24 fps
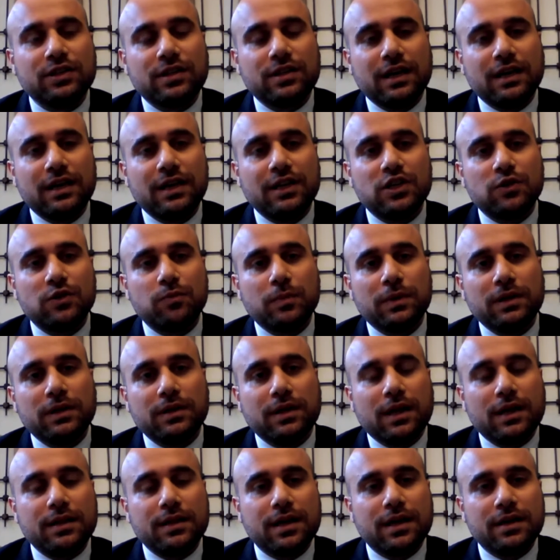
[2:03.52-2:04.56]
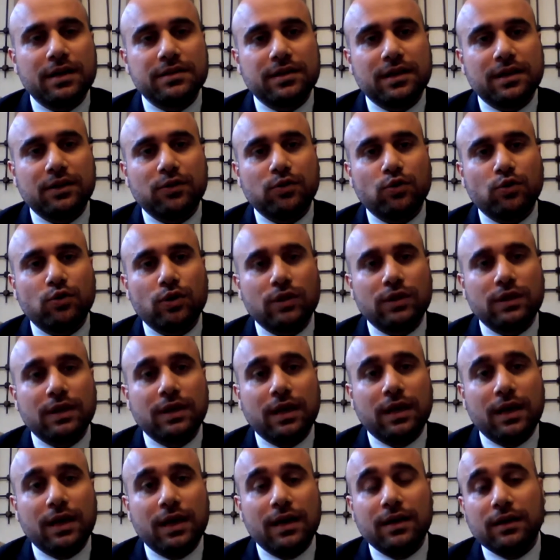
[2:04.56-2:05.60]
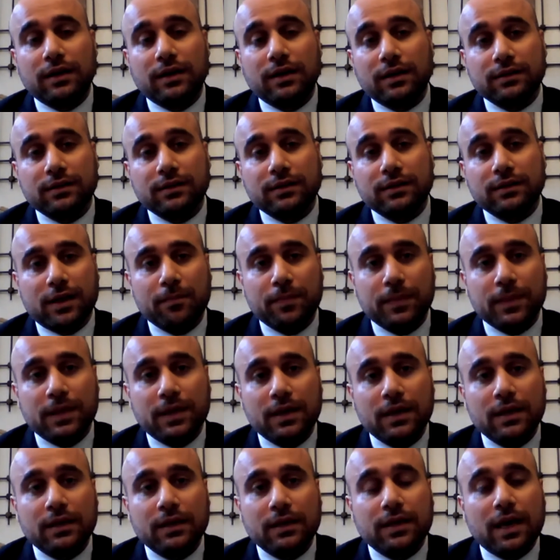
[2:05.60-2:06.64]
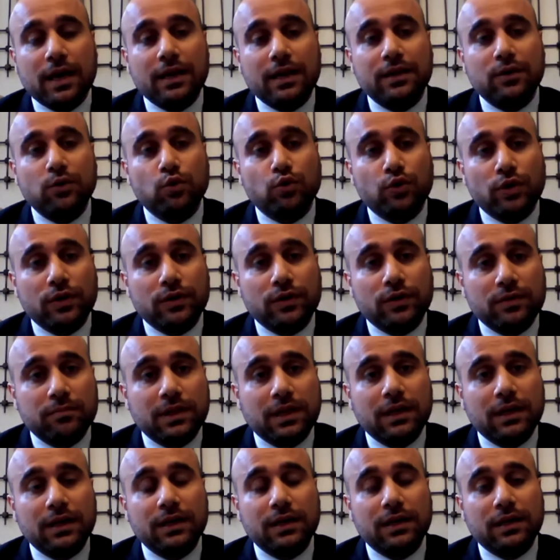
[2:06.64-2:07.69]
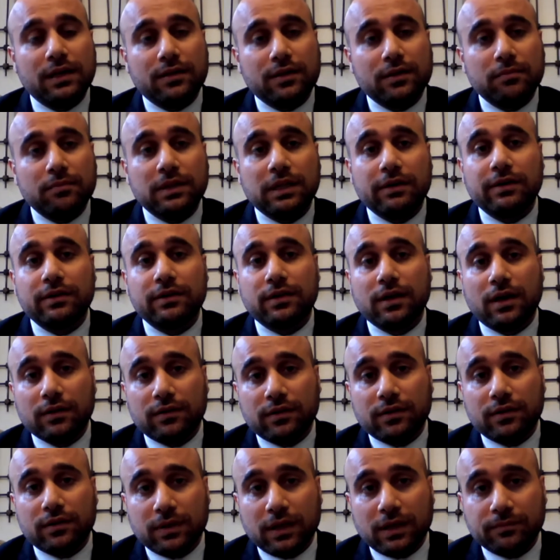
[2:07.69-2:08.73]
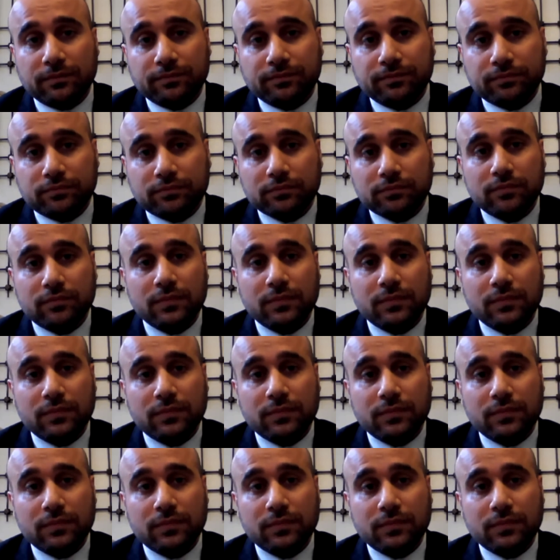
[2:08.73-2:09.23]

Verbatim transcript: dijitalleşmenin enerji sektöründeki her alanda yani üretimde, iletimde ve dağıtımda,